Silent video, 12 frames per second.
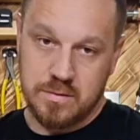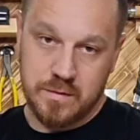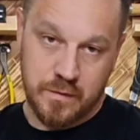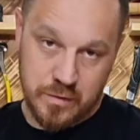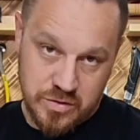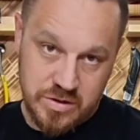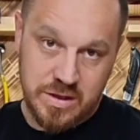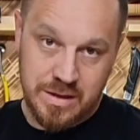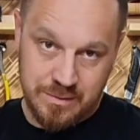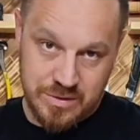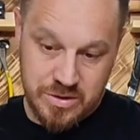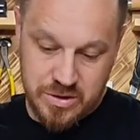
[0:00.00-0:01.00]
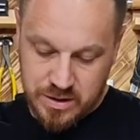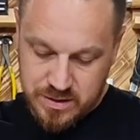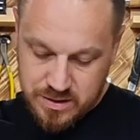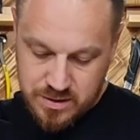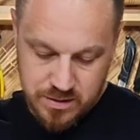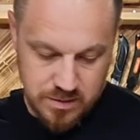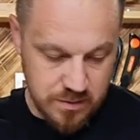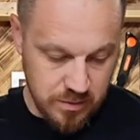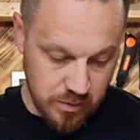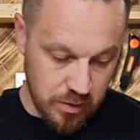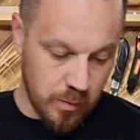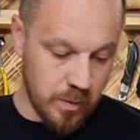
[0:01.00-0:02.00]
tworzy się nam ścisk
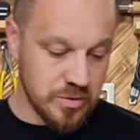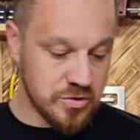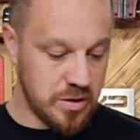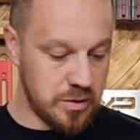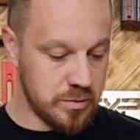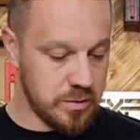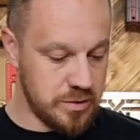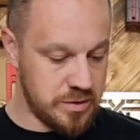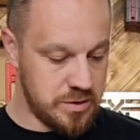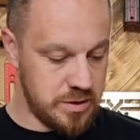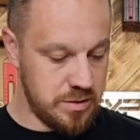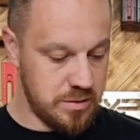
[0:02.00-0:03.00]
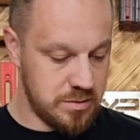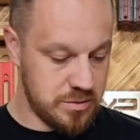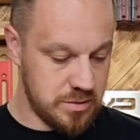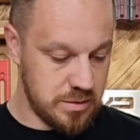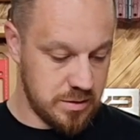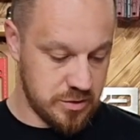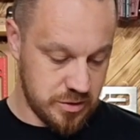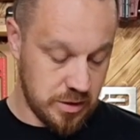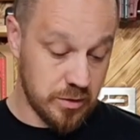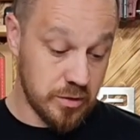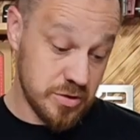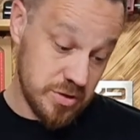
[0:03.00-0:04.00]
w łącznej długości
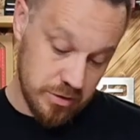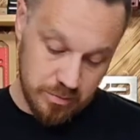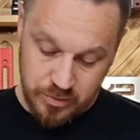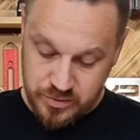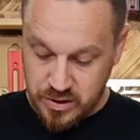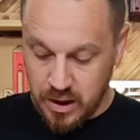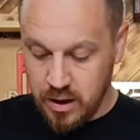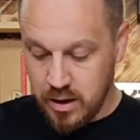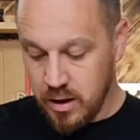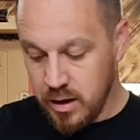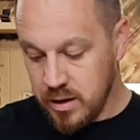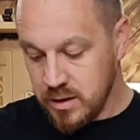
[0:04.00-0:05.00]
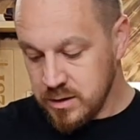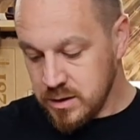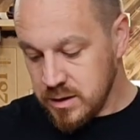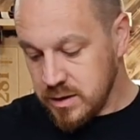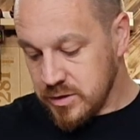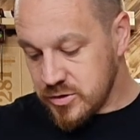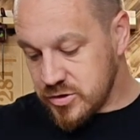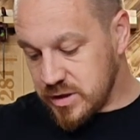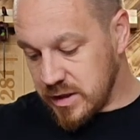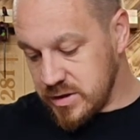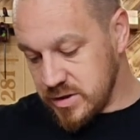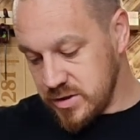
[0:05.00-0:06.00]
szerokości roboczej
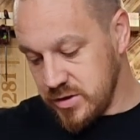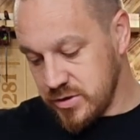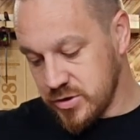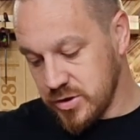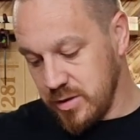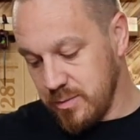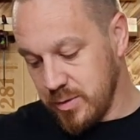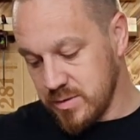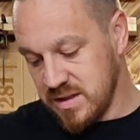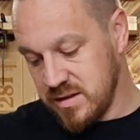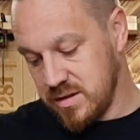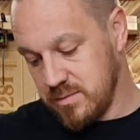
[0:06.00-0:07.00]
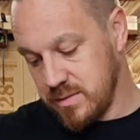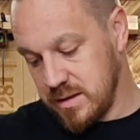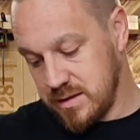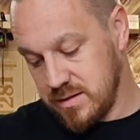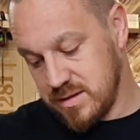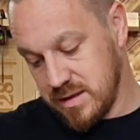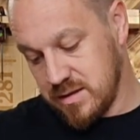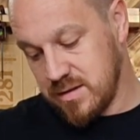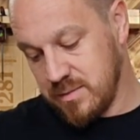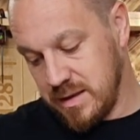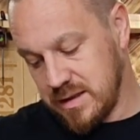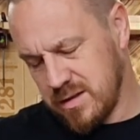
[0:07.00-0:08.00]
43,5 cm,
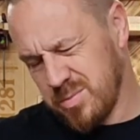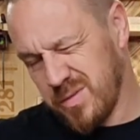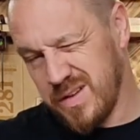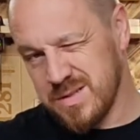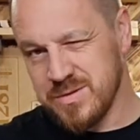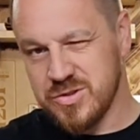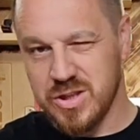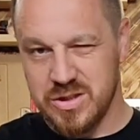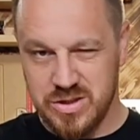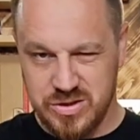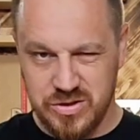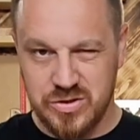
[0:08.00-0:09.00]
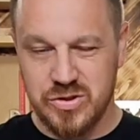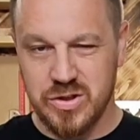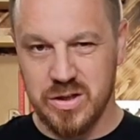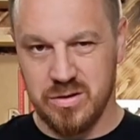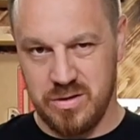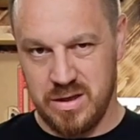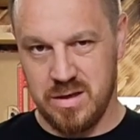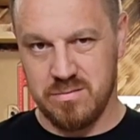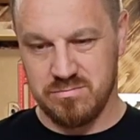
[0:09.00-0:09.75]
centymetra, no powiedzmy 43, no nie?